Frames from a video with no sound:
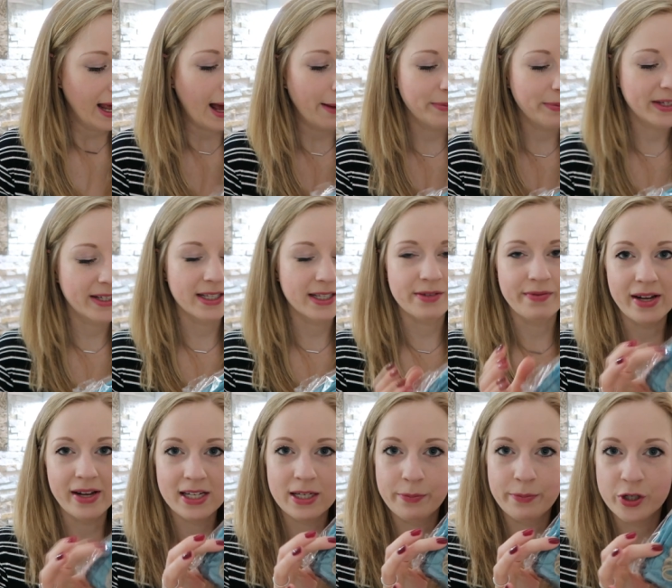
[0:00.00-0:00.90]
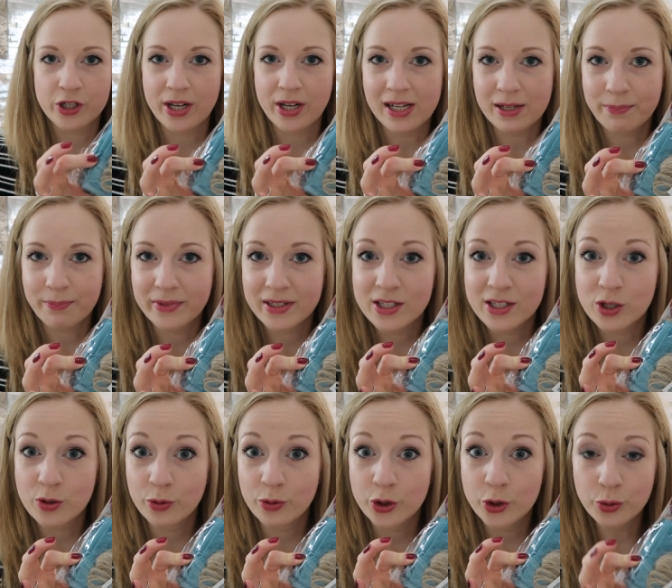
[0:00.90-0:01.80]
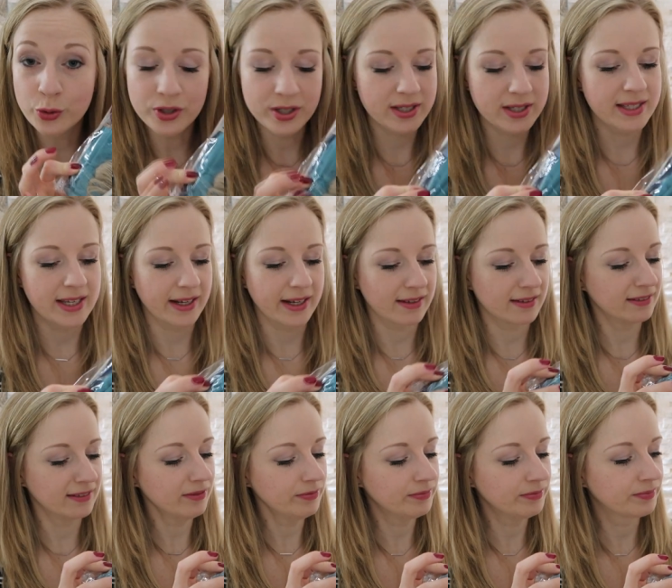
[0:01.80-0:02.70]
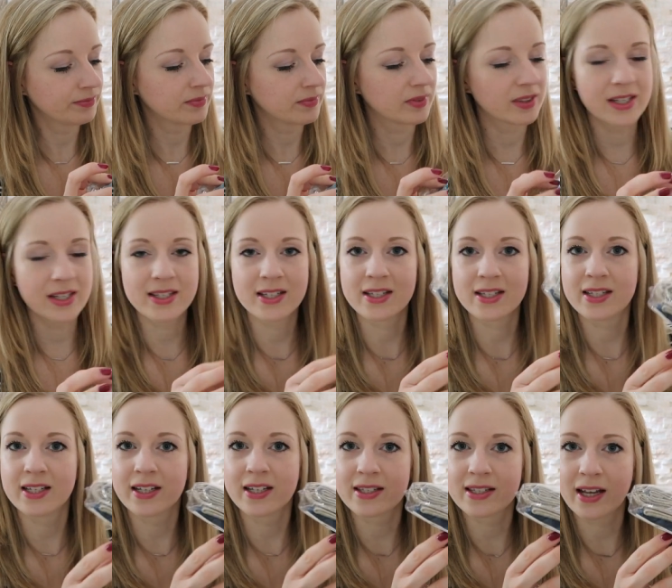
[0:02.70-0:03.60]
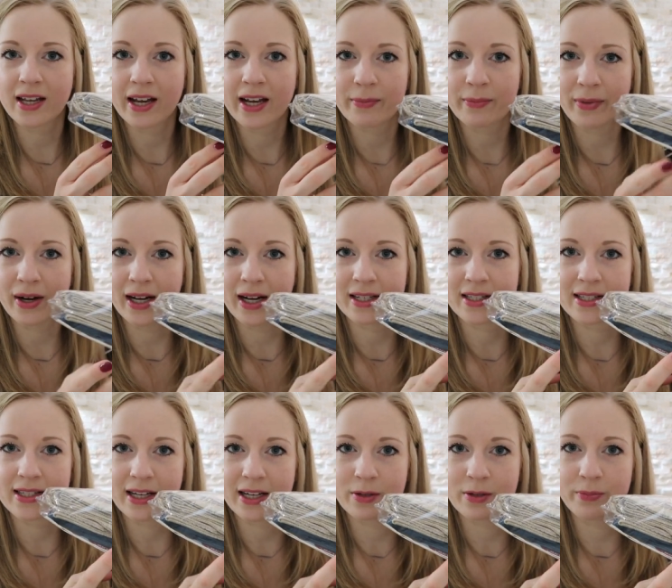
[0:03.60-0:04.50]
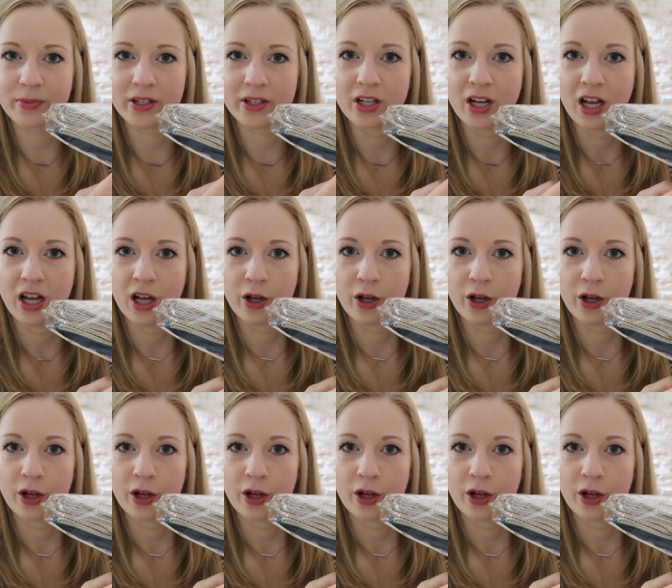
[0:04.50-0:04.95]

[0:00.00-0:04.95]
habe ich jetzt welche bestellt mit so Jute-Säcken. Das ist jetzt einmal ein Set mit